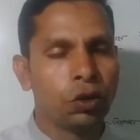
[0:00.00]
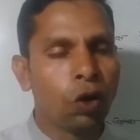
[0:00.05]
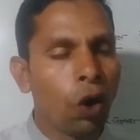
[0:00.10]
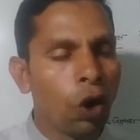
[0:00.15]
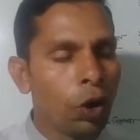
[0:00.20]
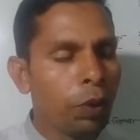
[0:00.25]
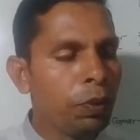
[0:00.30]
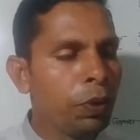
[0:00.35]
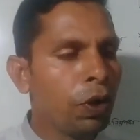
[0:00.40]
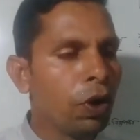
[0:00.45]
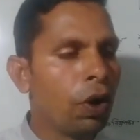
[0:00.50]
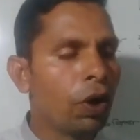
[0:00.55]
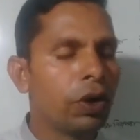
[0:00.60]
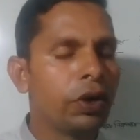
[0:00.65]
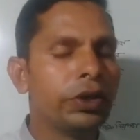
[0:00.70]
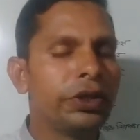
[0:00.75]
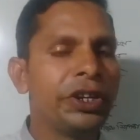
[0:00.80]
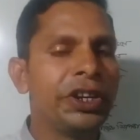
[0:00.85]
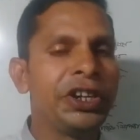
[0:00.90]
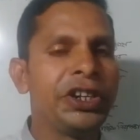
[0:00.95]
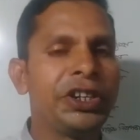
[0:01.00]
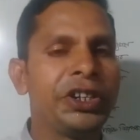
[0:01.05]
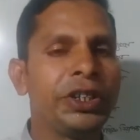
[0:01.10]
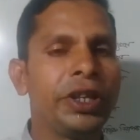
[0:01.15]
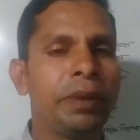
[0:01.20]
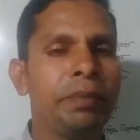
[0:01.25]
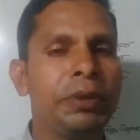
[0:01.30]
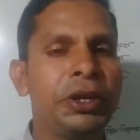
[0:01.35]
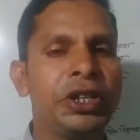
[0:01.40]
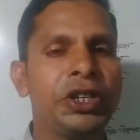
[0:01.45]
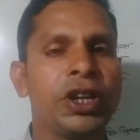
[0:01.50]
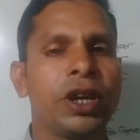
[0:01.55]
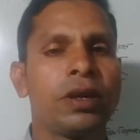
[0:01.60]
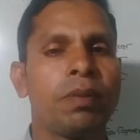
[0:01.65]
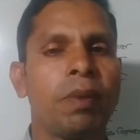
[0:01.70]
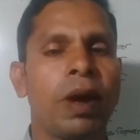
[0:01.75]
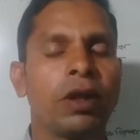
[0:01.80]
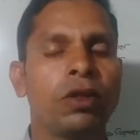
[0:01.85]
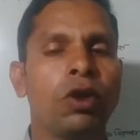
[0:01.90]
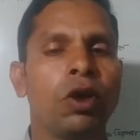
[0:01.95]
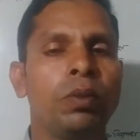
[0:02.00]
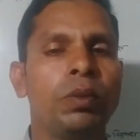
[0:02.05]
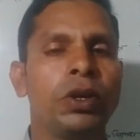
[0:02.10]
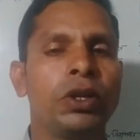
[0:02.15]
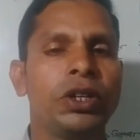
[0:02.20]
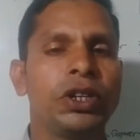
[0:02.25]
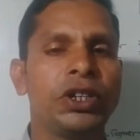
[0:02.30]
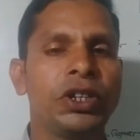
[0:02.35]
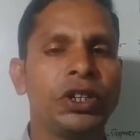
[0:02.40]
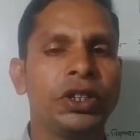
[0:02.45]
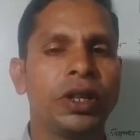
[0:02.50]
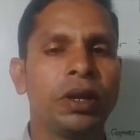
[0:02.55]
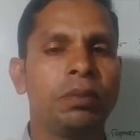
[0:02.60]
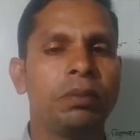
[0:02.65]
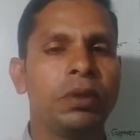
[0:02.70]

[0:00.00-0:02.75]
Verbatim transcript: ধর্মীয় দৃষ্টিতে বিশ্বাস বা ধর্মীয় দৃষ্টিতে